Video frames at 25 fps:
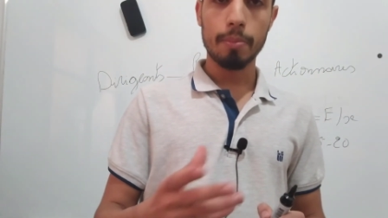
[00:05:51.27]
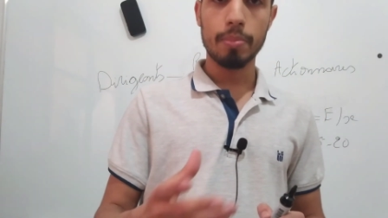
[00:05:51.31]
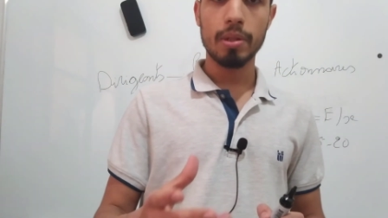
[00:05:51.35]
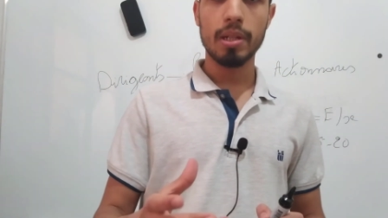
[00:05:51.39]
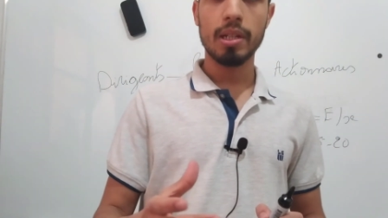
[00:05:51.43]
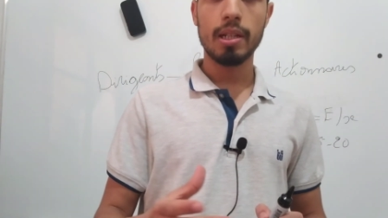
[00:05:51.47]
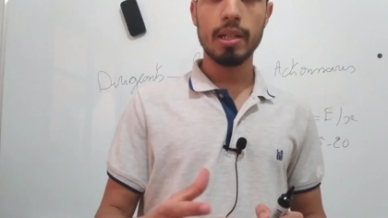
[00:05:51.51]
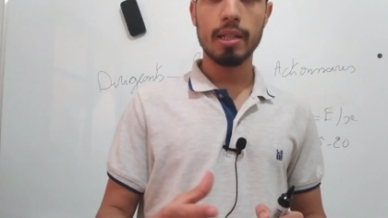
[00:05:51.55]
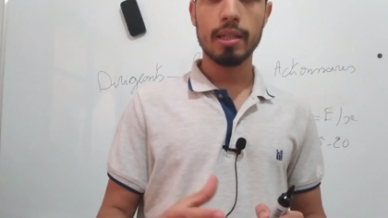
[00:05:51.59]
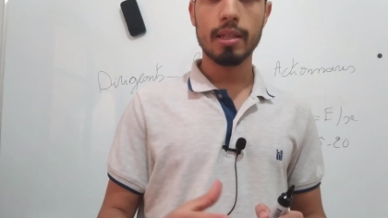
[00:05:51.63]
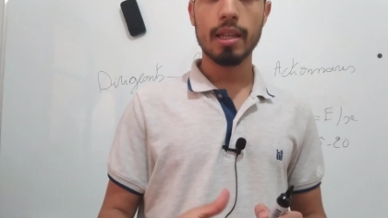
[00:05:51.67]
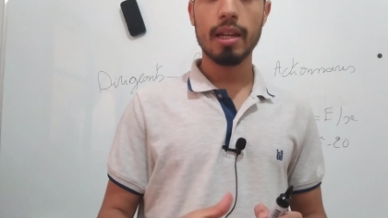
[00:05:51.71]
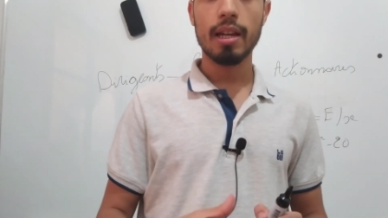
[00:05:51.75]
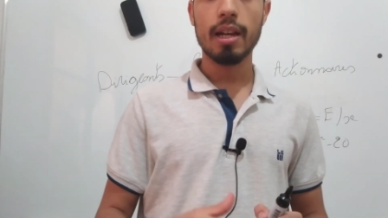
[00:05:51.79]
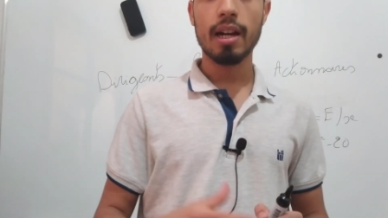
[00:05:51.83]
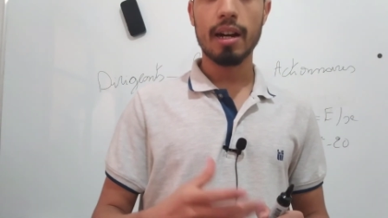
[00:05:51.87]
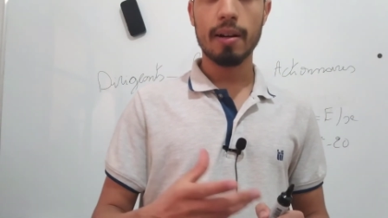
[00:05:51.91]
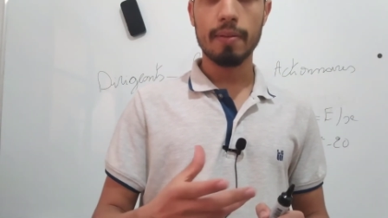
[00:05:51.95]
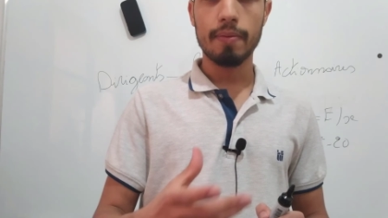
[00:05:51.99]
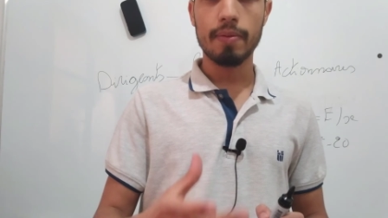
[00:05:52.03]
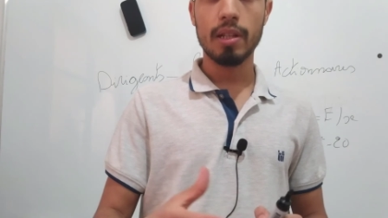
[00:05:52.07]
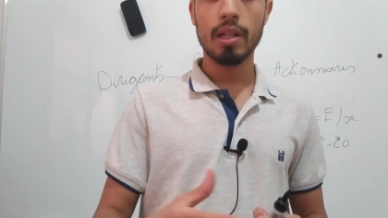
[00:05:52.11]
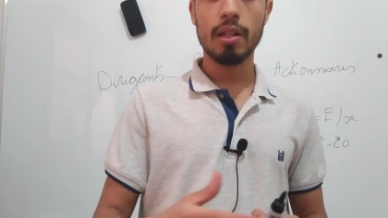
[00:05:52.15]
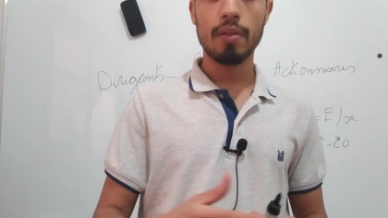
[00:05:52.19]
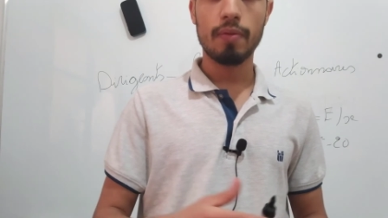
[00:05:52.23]

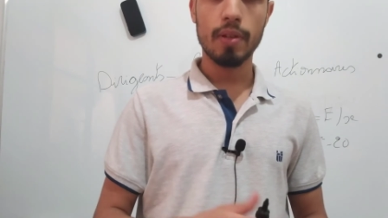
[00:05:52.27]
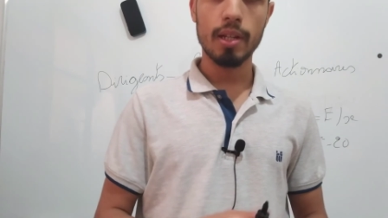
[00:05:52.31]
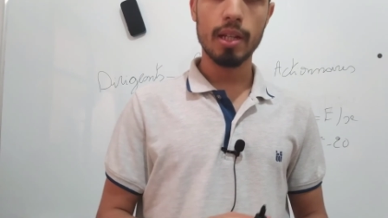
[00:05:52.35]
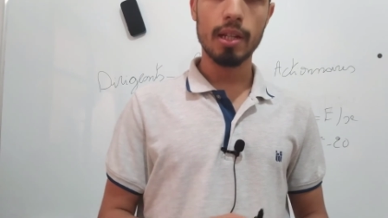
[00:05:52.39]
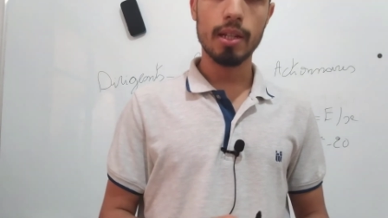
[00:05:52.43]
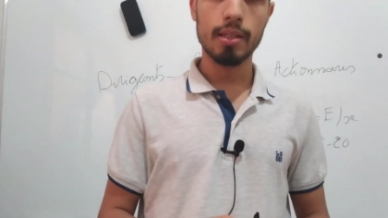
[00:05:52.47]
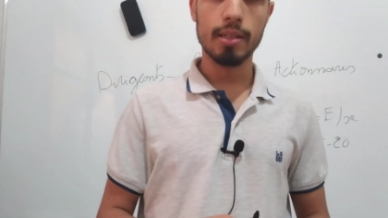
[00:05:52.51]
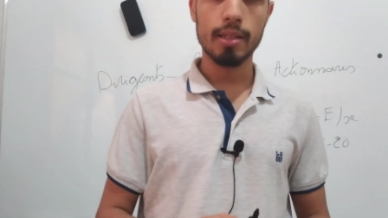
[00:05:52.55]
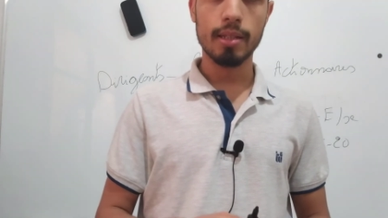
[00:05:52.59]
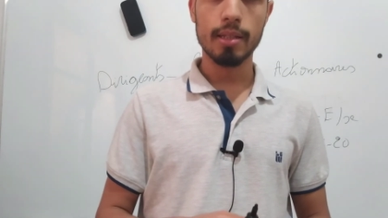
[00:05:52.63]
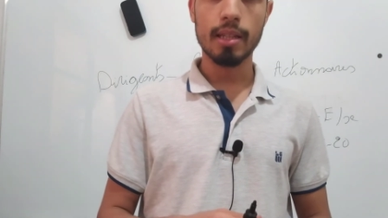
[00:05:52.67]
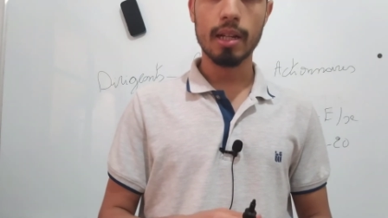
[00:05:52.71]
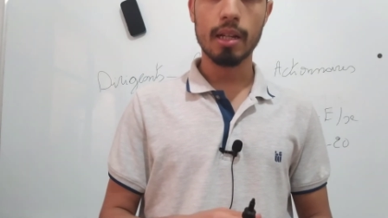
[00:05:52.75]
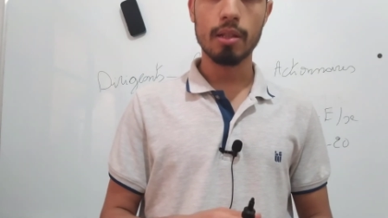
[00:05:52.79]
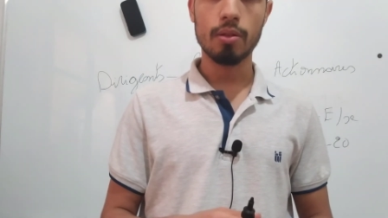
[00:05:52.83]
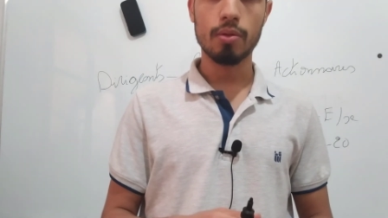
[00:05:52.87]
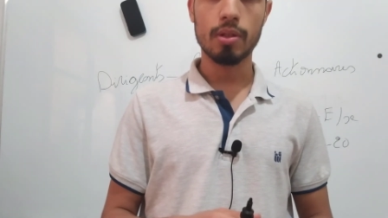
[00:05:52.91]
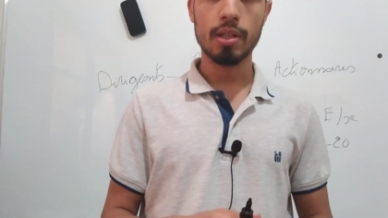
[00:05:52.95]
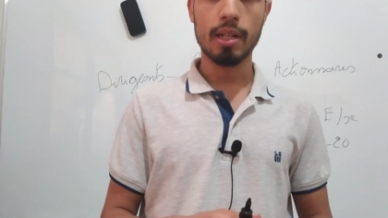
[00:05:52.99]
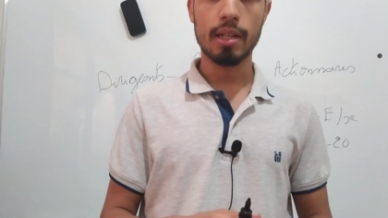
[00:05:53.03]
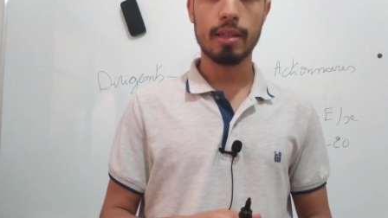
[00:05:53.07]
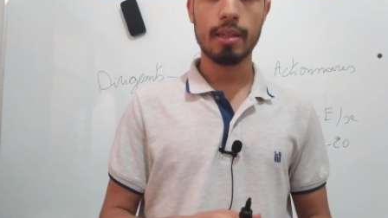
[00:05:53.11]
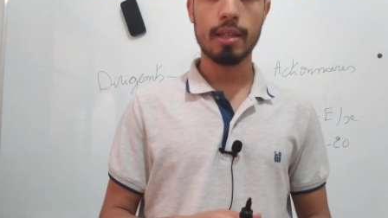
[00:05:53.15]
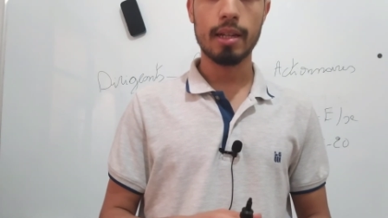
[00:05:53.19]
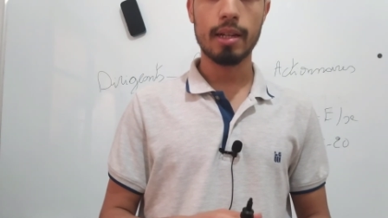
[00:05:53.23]
habilitée à vérifier les états
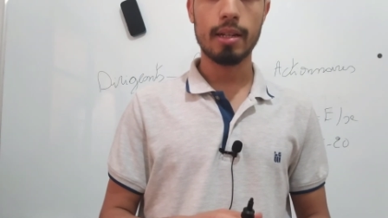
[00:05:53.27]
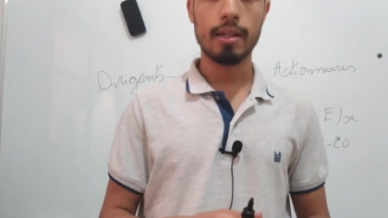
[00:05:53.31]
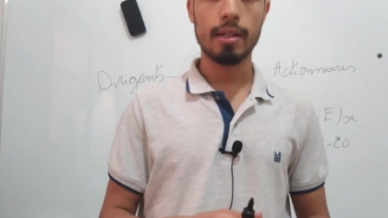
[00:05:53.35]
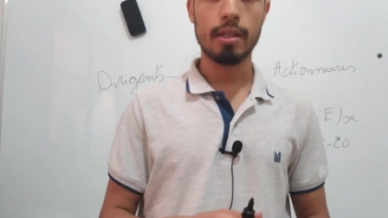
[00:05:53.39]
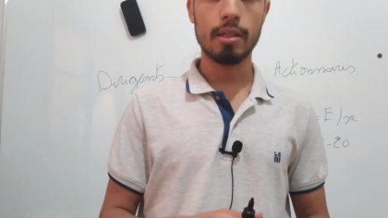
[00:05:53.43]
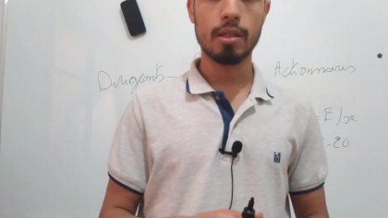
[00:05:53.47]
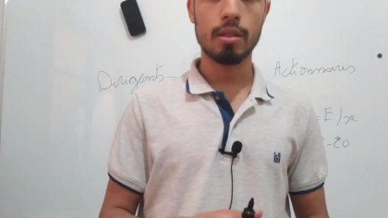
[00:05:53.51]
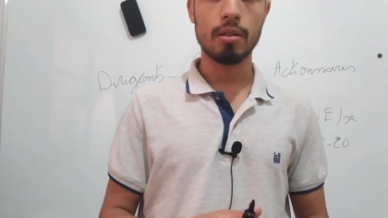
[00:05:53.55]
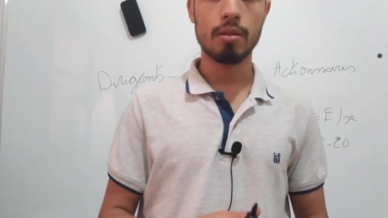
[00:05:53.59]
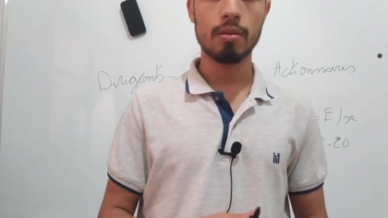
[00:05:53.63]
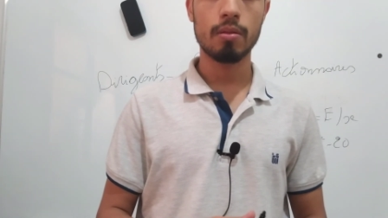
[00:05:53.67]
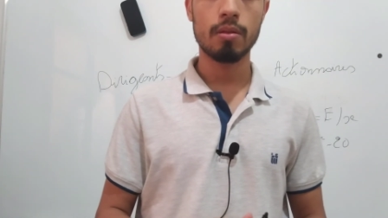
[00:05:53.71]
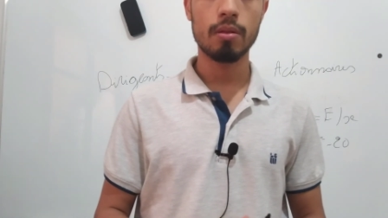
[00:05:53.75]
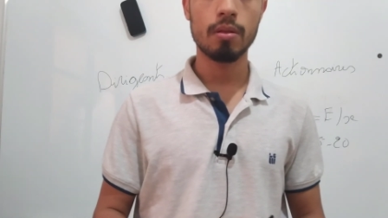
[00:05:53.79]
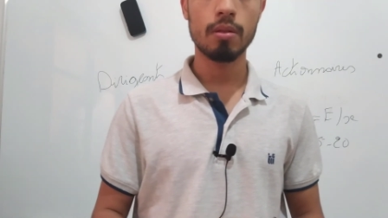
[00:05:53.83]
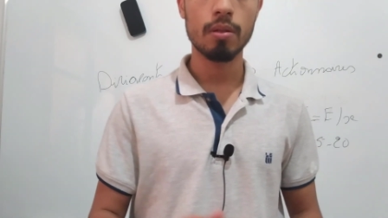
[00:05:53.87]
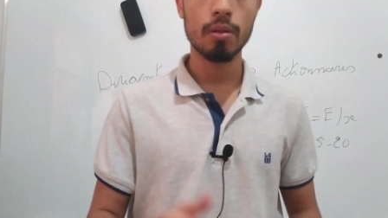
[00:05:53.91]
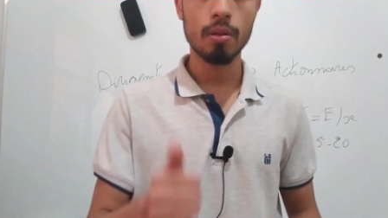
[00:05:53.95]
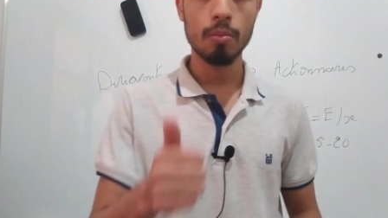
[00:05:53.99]
de synthèse,